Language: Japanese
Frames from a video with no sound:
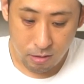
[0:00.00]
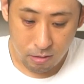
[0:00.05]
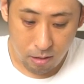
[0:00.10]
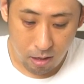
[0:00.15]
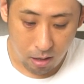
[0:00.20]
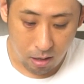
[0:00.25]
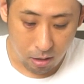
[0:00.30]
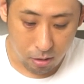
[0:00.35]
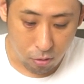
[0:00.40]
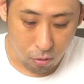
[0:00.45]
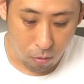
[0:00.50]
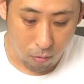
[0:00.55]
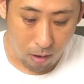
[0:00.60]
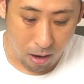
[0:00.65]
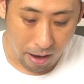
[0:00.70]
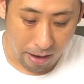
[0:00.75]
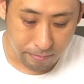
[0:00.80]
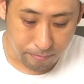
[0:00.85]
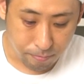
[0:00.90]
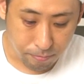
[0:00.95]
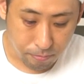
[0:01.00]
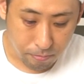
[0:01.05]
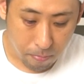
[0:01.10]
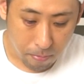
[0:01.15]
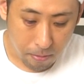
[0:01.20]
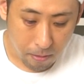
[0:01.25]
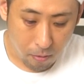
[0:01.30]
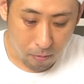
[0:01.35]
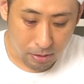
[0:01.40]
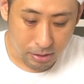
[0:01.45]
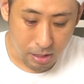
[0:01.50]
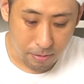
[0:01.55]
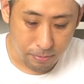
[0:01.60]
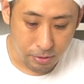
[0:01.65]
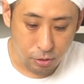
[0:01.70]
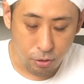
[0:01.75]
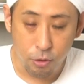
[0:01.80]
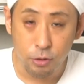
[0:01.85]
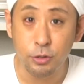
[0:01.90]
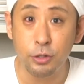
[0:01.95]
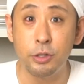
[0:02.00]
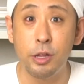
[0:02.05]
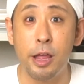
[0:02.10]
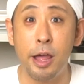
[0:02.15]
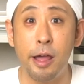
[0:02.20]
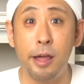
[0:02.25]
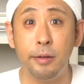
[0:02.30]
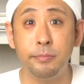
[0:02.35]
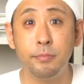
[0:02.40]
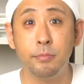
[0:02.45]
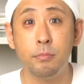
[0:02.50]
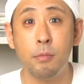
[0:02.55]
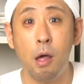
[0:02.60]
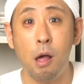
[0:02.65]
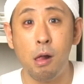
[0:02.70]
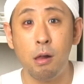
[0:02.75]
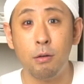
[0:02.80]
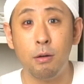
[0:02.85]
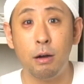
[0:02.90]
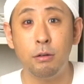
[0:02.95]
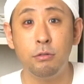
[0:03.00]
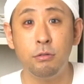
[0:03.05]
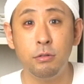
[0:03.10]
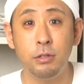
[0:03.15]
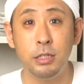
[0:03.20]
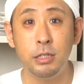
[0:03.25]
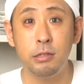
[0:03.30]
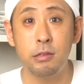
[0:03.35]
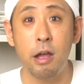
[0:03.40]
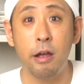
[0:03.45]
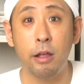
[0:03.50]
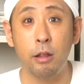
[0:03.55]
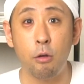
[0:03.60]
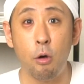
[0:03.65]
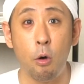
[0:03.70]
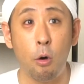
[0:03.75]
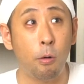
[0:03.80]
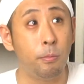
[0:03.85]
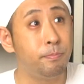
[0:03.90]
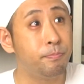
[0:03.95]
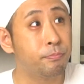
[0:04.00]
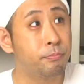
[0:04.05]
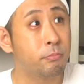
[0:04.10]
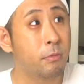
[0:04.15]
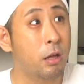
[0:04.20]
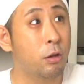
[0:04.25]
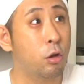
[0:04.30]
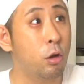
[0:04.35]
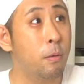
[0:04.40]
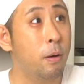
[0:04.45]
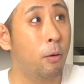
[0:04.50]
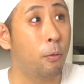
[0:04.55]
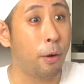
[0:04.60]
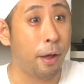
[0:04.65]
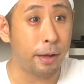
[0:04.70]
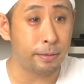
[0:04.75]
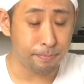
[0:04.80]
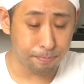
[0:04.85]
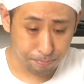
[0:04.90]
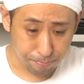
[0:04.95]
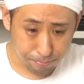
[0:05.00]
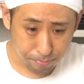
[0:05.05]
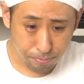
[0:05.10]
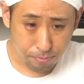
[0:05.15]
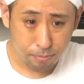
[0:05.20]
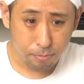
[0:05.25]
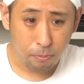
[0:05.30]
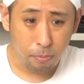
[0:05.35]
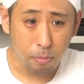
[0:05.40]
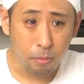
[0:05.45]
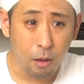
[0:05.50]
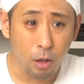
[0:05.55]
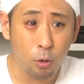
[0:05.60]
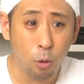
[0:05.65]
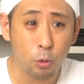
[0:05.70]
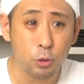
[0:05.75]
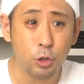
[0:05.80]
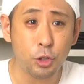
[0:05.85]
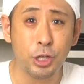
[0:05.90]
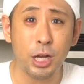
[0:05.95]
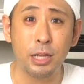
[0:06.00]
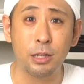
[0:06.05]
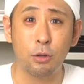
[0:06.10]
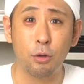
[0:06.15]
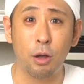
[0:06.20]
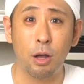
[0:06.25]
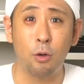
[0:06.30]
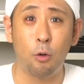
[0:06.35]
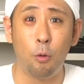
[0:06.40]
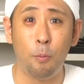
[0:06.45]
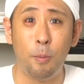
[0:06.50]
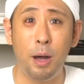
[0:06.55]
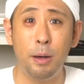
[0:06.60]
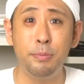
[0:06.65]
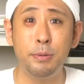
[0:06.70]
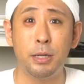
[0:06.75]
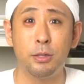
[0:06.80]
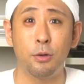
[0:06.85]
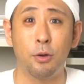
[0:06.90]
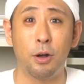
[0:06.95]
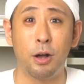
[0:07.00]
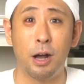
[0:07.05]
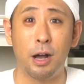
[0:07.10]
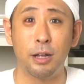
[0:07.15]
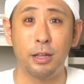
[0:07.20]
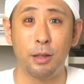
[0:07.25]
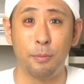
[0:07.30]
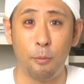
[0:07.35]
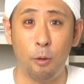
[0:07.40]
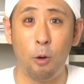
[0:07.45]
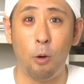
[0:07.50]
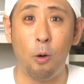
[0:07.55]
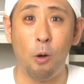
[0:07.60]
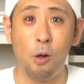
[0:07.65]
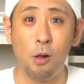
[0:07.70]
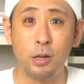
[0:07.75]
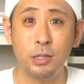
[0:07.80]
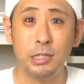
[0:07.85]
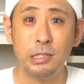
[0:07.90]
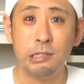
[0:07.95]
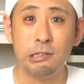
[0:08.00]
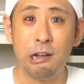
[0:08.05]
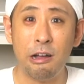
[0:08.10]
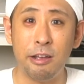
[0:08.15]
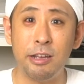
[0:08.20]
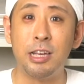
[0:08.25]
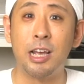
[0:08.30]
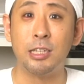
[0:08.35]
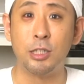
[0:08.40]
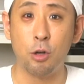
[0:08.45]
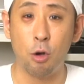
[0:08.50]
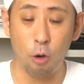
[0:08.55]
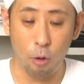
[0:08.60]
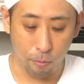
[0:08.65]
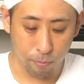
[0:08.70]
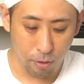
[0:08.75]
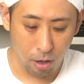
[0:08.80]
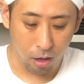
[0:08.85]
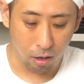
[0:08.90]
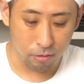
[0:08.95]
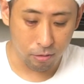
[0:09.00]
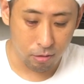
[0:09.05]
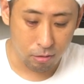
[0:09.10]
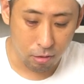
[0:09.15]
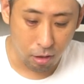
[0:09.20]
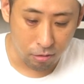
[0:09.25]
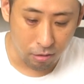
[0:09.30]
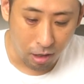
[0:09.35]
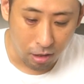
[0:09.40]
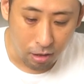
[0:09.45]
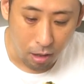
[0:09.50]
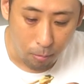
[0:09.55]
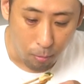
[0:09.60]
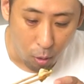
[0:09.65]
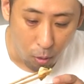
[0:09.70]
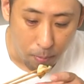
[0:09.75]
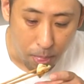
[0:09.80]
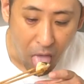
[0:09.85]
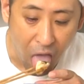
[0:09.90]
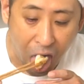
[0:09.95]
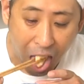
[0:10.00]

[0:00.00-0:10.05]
なんか今日はわさび醤油で和風にいったけど例えばこれコチュジャンとかごま油とかかけてもいけそうなんかてか何でも